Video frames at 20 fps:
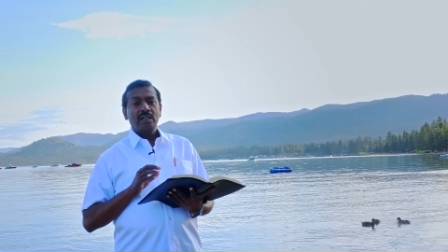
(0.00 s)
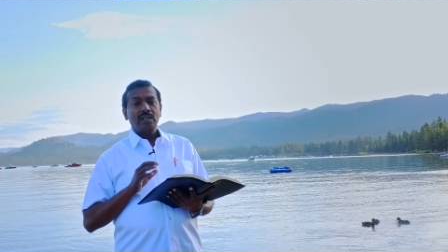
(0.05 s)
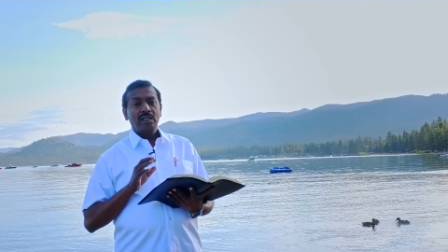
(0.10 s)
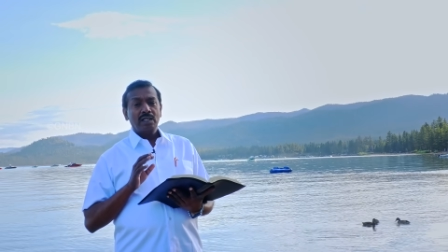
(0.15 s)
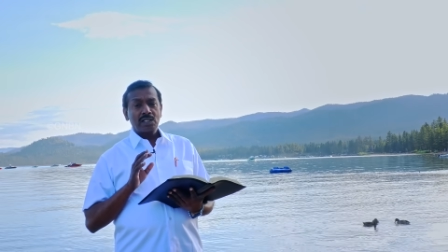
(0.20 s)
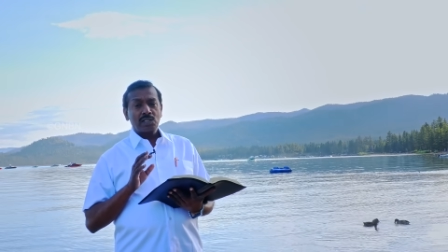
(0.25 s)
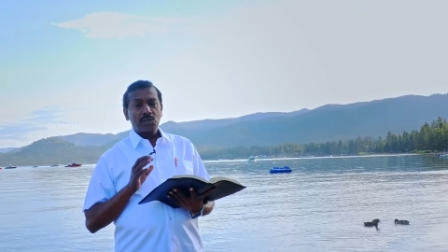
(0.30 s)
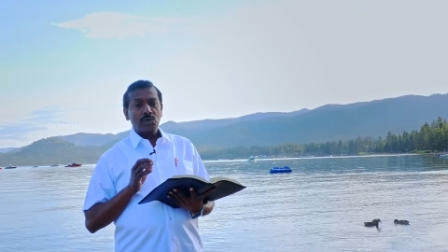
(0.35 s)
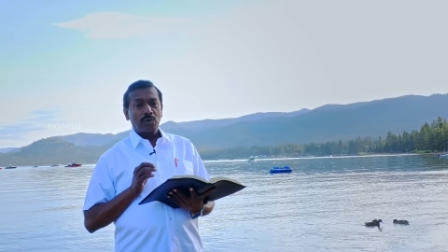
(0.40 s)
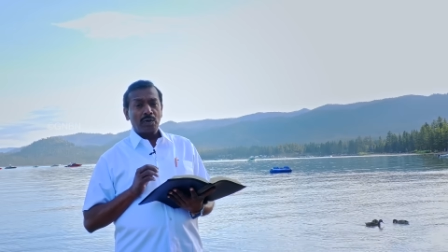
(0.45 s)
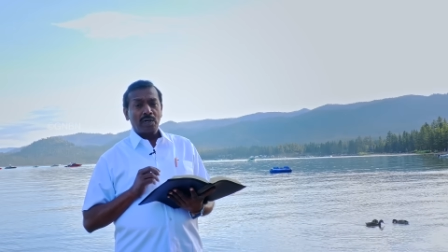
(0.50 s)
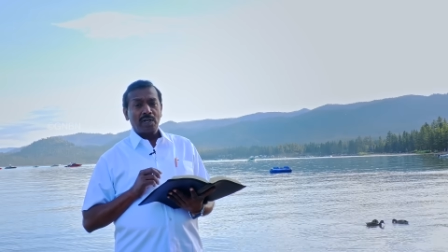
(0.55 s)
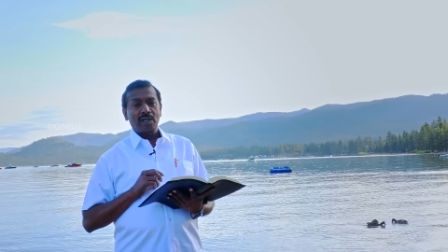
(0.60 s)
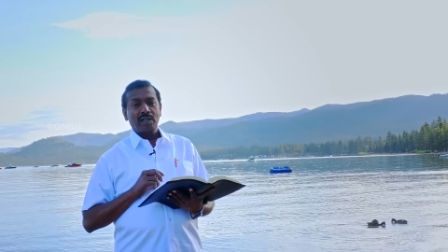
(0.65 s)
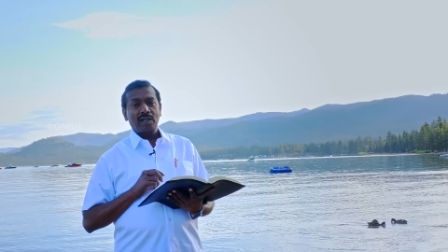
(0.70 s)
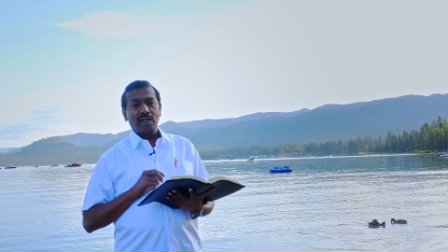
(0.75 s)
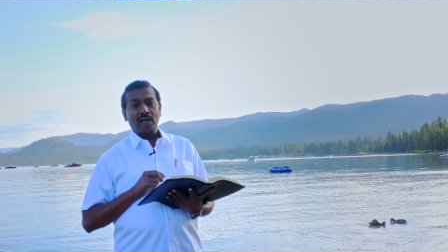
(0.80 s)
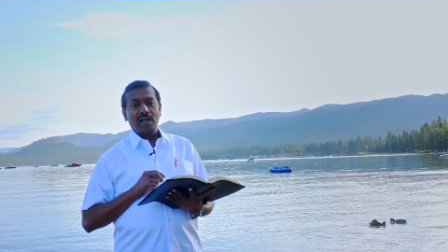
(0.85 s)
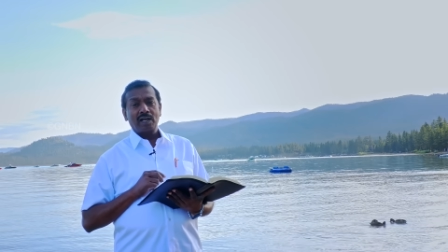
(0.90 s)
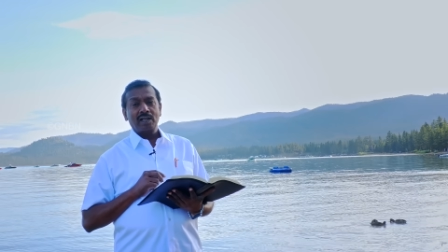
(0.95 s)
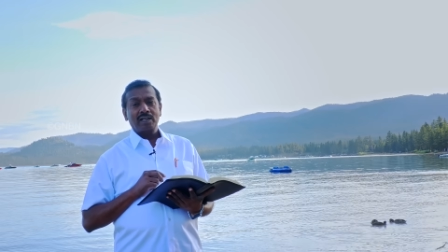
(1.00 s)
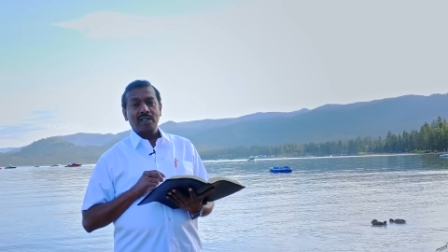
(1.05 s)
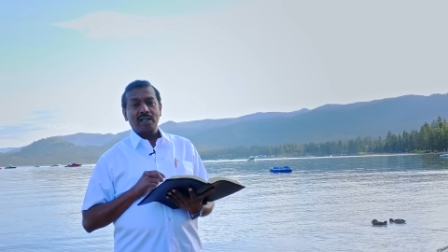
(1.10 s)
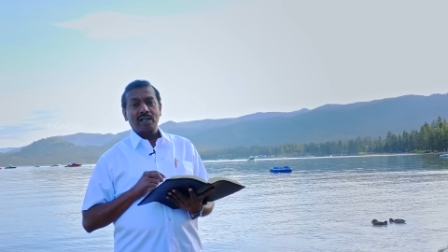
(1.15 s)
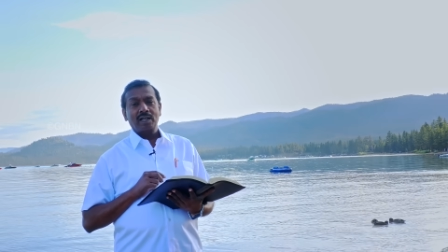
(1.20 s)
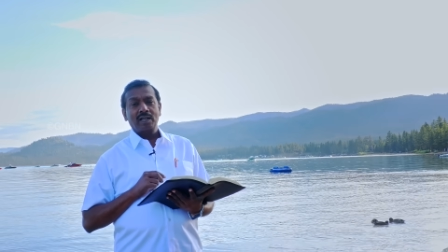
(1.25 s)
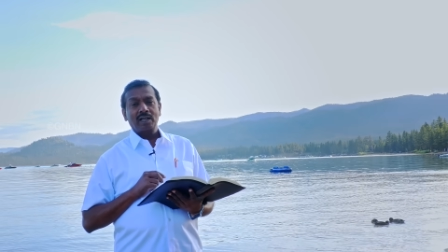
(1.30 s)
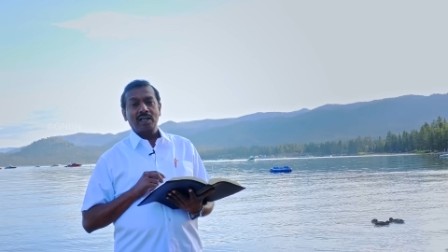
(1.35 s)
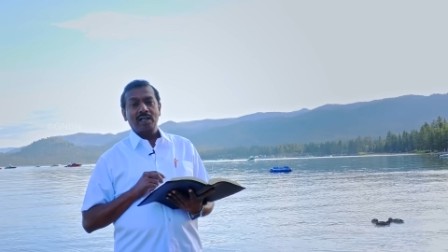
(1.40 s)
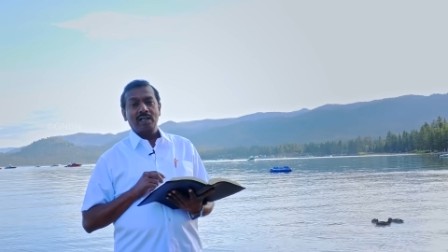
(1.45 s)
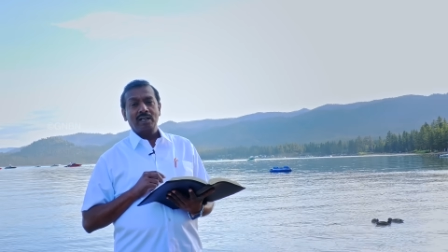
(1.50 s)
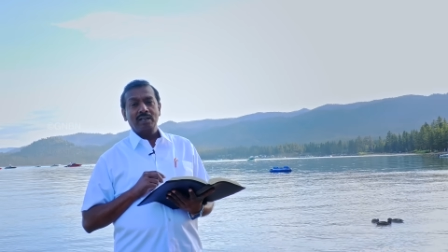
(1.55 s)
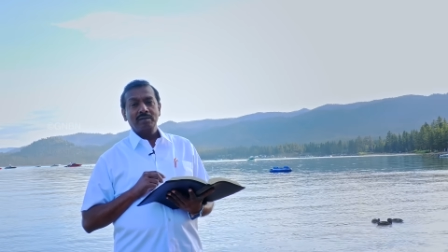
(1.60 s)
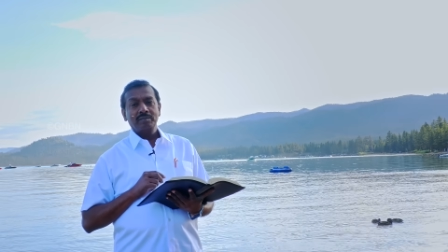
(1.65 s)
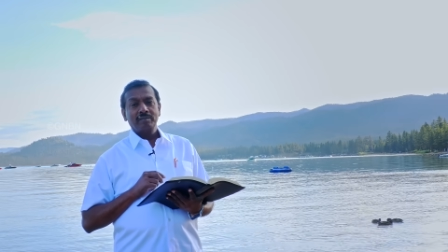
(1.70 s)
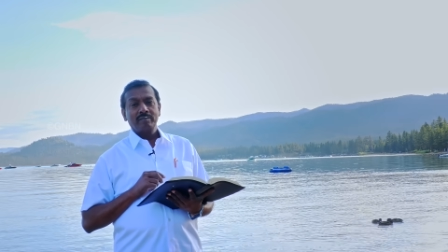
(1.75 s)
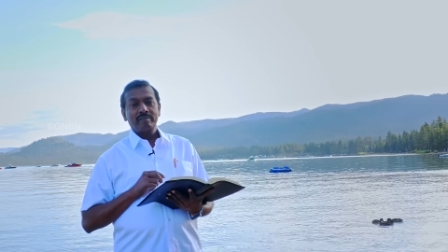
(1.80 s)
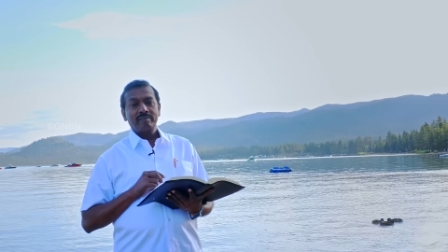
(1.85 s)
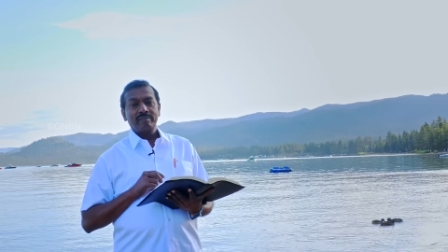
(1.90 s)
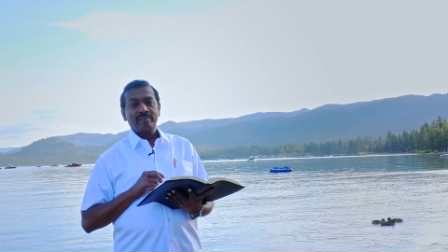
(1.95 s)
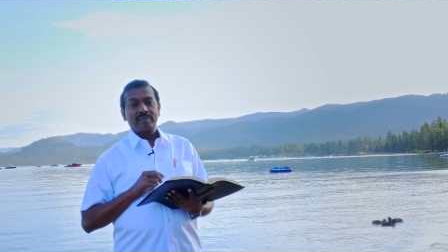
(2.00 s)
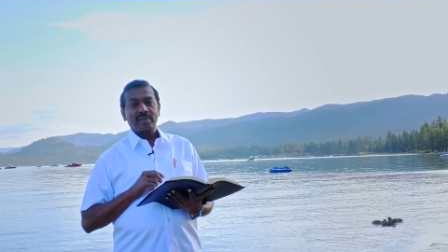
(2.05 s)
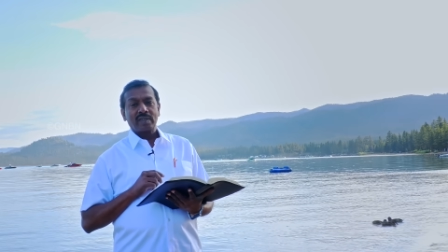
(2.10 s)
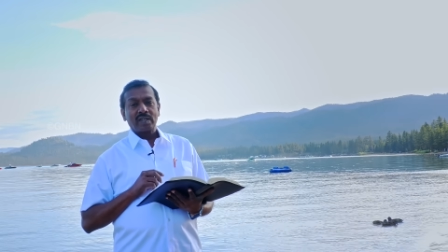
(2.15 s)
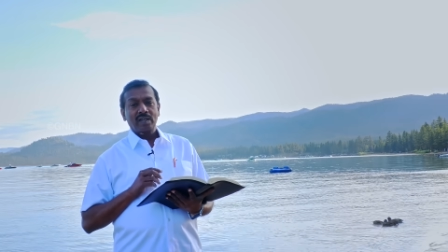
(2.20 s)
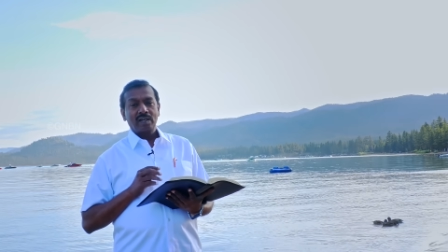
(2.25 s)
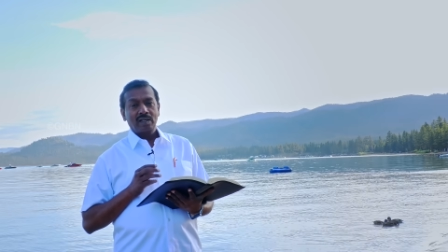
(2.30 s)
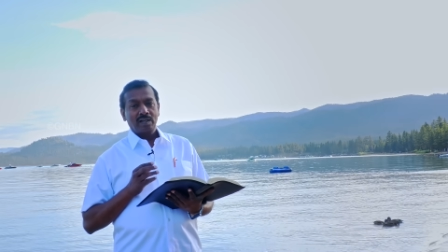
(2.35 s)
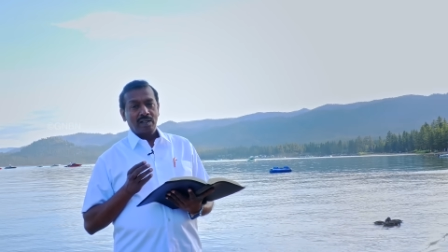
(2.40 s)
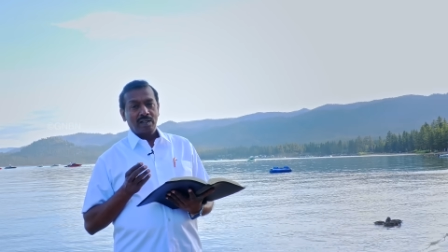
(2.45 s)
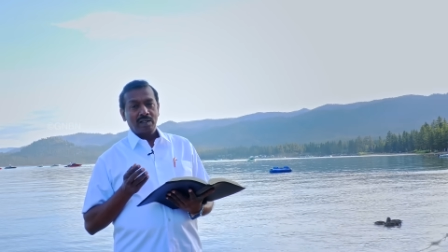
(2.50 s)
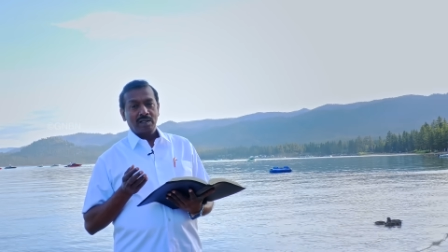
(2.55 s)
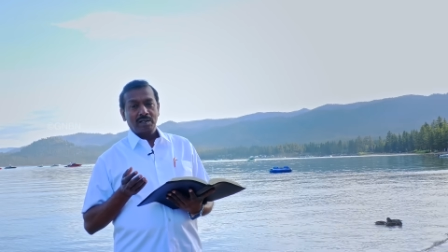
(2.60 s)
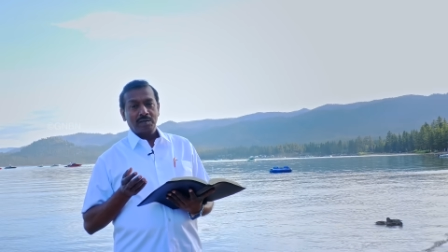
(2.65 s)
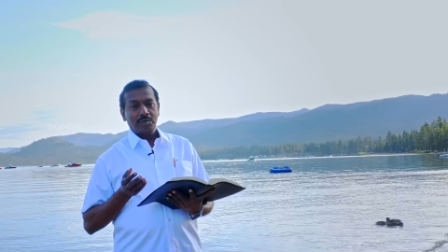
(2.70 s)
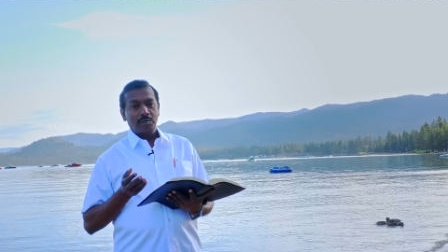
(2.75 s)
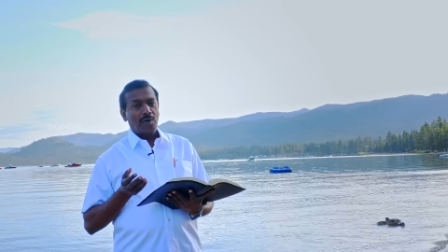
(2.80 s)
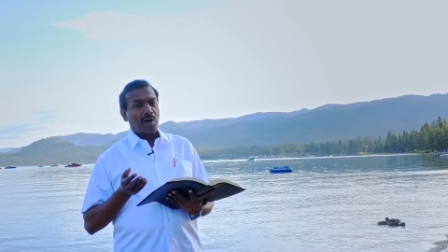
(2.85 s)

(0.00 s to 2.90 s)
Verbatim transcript: இயேசுவோட நடக்கிறீங்களா இதுக்கு